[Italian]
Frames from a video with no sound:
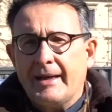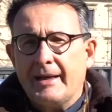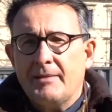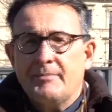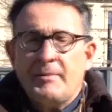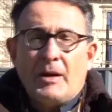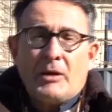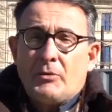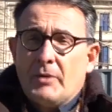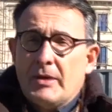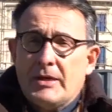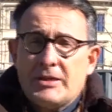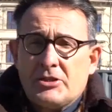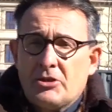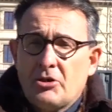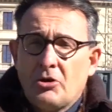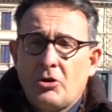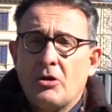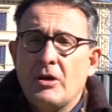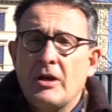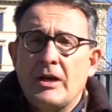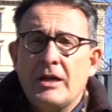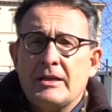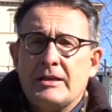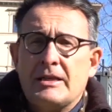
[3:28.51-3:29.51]
ma questo
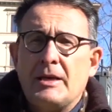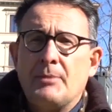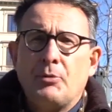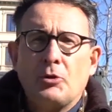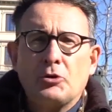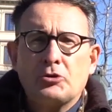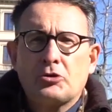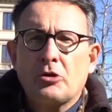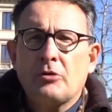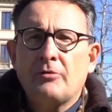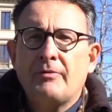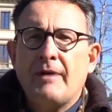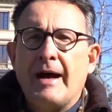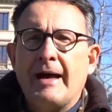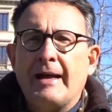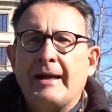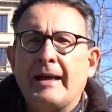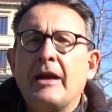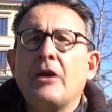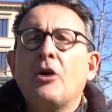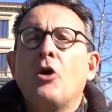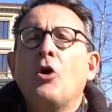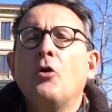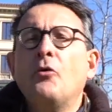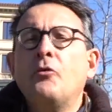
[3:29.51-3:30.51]
si può
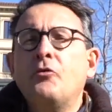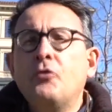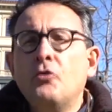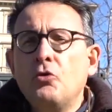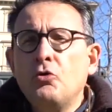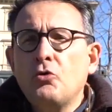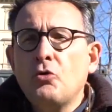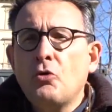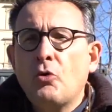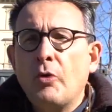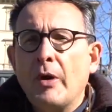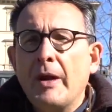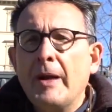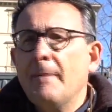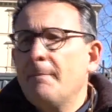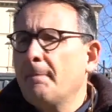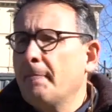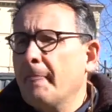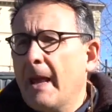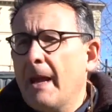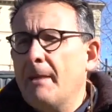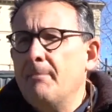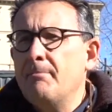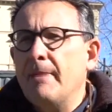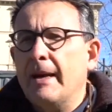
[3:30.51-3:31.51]
trovare ovunque
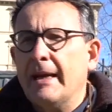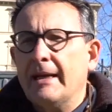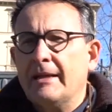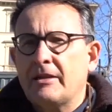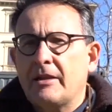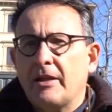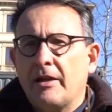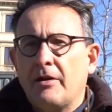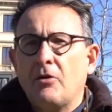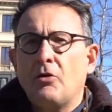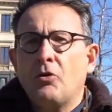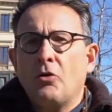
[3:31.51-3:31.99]
e mettere